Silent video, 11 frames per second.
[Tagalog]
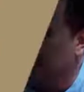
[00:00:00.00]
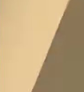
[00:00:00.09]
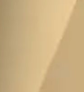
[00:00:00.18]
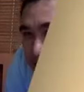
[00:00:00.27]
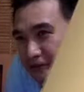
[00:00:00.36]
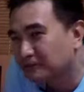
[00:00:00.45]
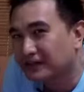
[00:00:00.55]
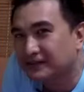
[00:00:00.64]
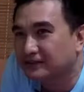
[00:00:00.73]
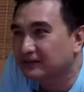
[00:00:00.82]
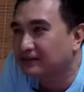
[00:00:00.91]
Eh, no
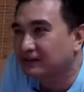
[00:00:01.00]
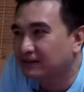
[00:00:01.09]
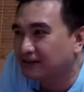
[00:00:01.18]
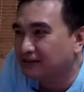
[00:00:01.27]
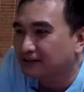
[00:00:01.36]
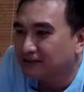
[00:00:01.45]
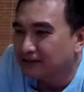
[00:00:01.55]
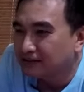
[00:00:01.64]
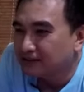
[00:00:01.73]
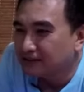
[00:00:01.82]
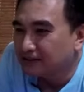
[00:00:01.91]
matter
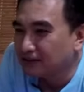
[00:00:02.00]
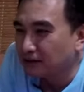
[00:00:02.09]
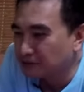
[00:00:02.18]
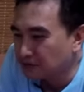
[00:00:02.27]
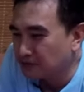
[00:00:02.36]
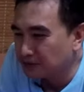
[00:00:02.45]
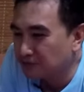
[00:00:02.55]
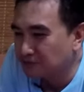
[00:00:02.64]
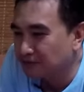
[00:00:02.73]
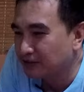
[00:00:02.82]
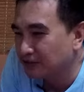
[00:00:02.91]
how good yung
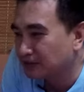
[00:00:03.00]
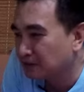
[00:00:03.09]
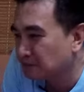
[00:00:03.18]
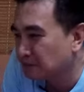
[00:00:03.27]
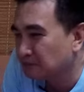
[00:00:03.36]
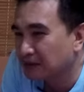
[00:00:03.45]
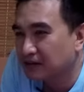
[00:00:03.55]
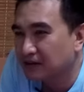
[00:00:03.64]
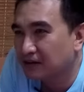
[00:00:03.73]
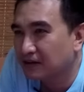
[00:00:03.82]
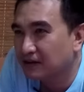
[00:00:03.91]
filter mo, pagka
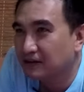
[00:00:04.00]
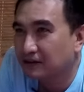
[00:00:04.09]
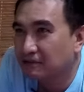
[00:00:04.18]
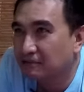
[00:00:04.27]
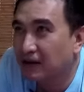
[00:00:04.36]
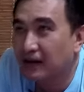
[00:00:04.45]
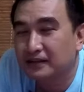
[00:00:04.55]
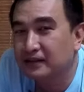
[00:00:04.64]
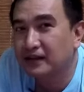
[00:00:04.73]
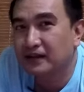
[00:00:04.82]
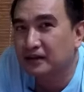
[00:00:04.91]
wala ka
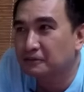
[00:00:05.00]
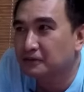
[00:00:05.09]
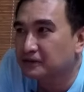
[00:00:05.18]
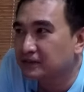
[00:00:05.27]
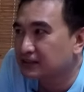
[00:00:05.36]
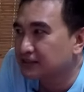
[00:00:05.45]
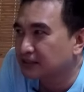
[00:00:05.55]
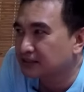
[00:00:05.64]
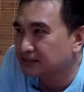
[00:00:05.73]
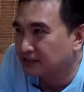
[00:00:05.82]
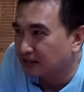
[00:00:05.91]
talagang water
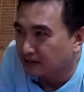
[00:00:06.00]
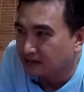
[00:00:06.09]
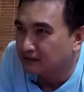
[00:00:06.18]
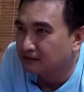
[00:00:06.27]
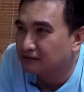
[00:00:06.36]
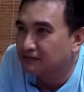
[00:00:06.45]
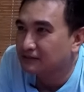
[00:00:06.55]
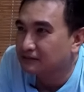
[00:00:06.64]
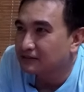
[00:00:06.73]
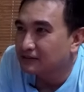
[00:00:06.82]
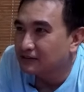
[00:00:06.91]
change, talagang
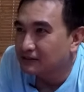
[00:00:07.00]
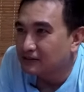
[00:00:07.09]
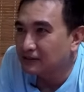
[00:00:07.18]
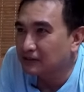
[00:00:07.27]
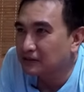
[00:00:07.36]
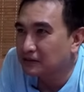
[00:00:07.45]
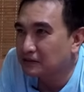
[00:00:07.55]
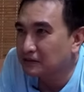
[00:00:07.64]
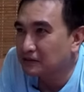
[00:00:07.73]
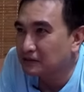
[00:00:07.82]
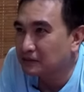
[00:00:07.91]

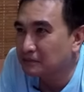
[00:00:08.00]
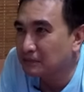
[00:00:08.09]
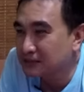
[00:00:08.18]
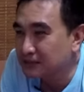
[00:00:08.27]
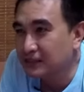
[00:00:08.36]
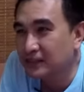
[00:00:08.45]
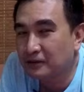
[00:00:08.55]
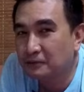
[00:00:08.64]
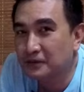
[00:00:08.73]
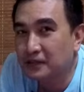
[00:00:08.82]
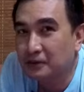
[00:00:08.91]
uh, masisira
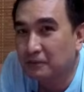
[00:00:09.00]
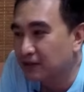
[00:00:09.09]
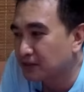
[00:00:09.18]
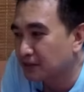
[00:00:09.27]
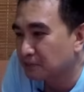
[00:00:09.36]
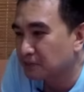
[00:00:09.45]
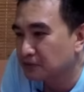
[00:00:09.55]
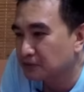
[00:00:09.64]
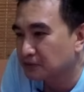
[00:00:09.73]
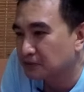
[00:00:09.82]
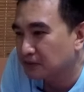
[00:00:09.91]
water quality mo.
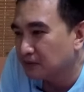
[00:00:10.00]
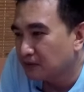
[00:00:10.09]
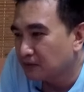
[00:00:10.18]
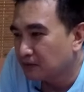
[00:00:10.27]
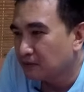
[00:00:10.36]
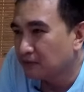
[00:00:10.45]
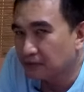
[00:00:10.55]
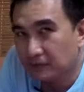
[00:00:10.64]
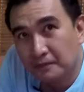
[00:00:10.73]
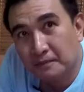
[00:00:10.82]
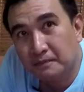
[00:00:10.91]
So, I notice
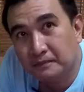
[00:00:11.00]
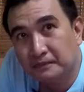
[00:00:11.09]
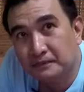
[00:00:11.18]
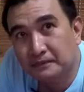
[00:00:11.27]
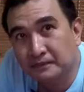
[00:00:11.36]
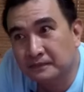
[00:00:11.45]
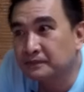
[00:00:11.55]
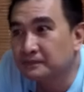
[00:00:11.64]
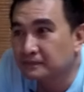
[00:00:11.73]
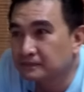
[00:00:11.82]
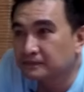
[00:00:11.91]
pare, ang mm.
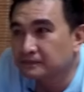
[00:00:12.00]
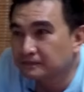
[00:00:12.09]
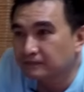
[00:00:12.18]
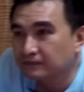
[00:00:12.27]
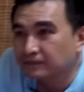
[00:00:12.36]
daming pleko.